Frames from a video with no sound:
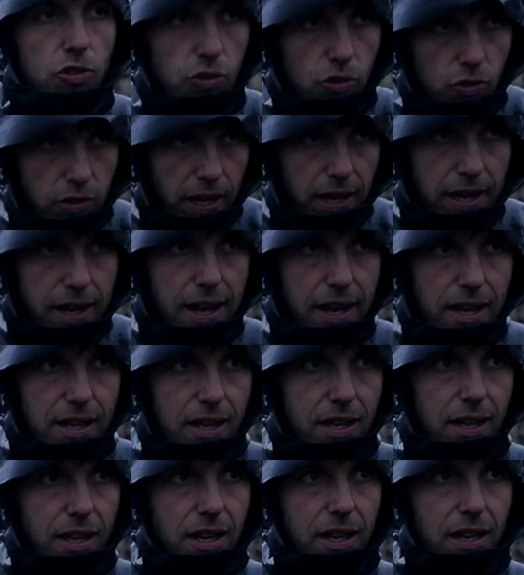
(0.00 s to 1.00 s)
de ce trait là,
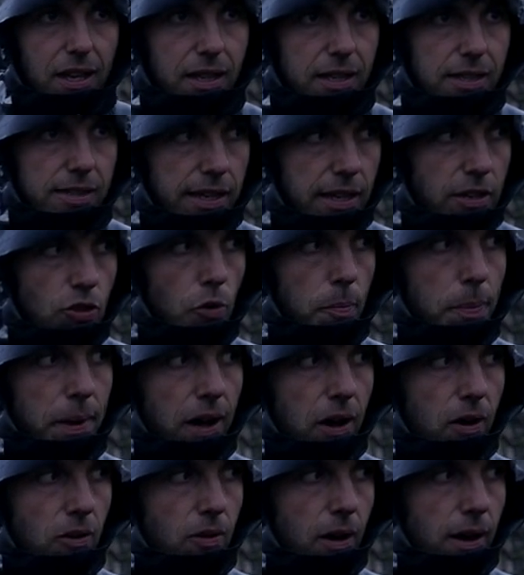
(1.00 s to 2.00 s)
c'est
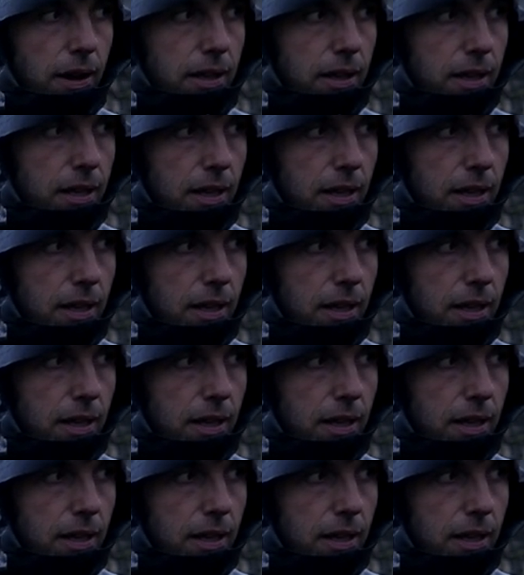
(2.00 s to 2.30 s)
inopérant quoi